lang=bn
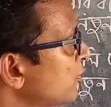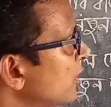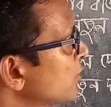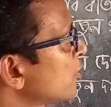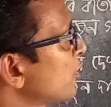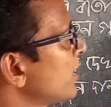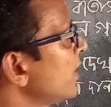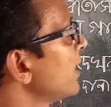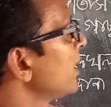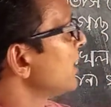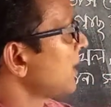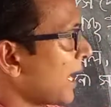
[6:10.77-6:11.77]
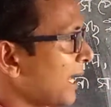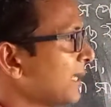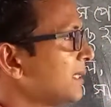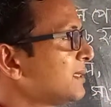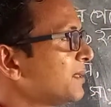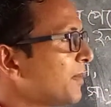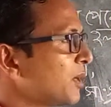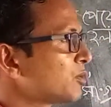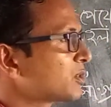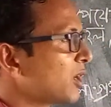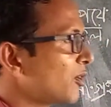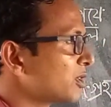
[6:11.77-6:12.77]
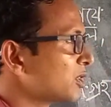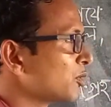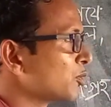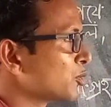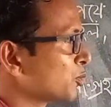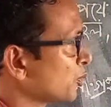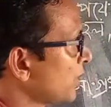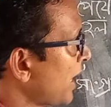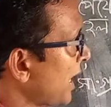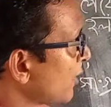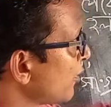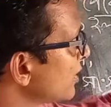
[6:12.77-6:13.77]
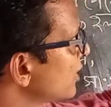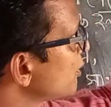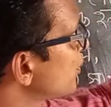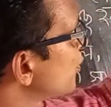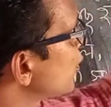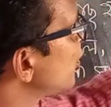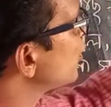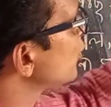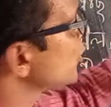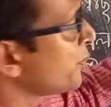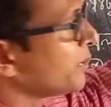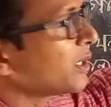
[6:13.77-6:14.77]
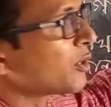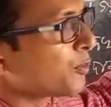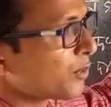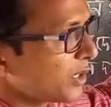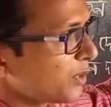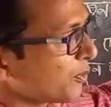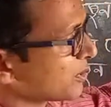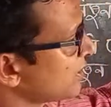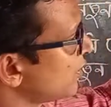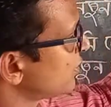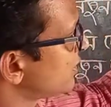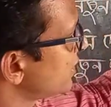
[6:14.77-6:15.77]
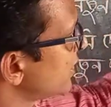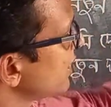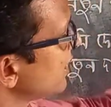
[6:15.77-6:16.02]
সঙ্গে সঙ্গে আগে যে মানুষ খাওয়ার দাওয়ার করতো এখন কিন্তু পুরো উদ্ভিদের উপর নির্ভরশীল হচ্ছে